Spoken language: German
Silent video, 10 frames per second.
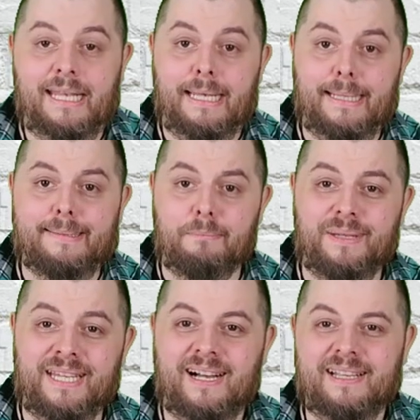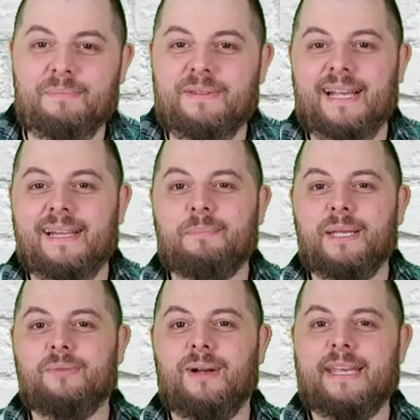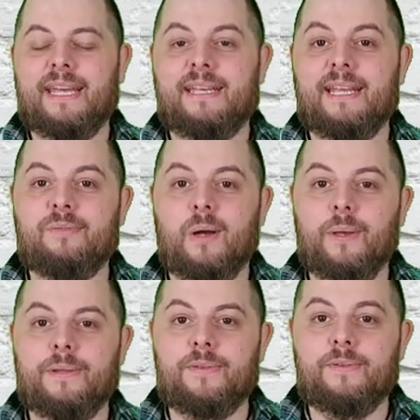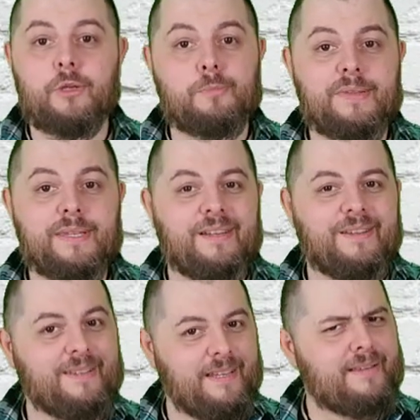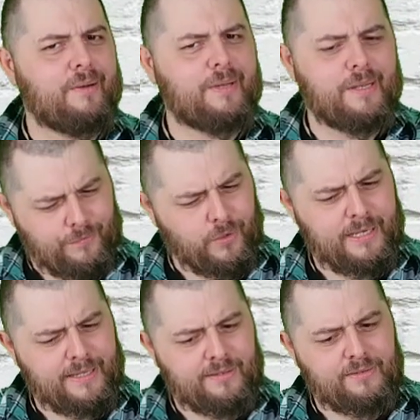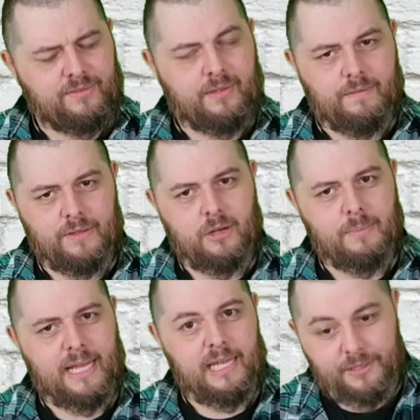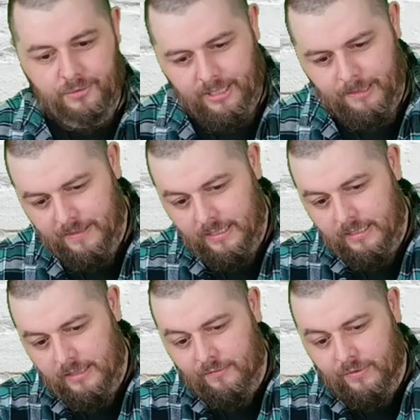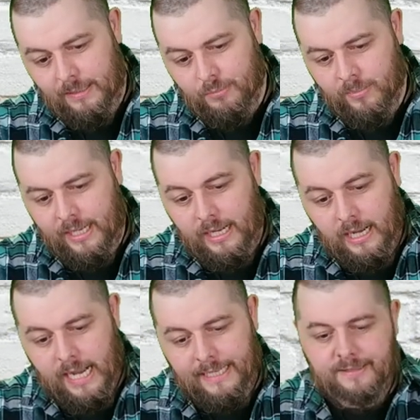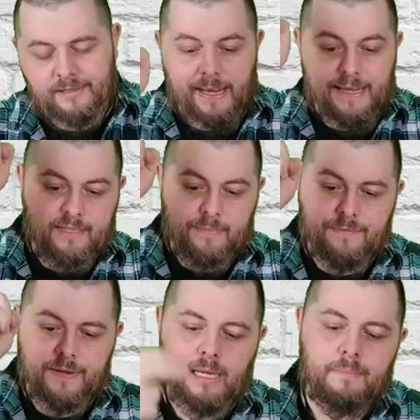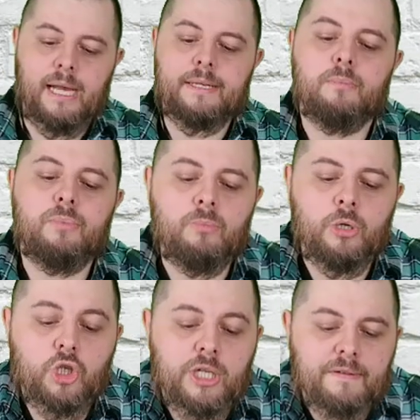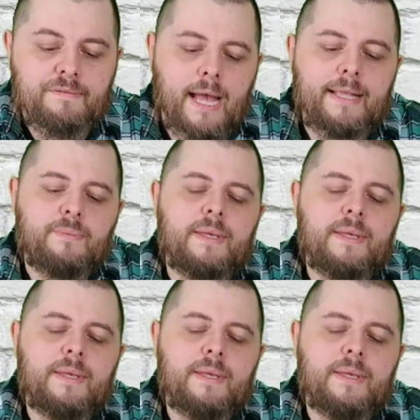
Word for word: Ist ein Bier, gibt sich als Bier zu erkennen. Nichts Verrücktes, nichts Spezielles, nichts Außergewöhnliches. Sind wir uns, glaube ich, einig, oder? Von der Blume her, 1, 2, 2 Finger breite Blume, Schneeweiß, wie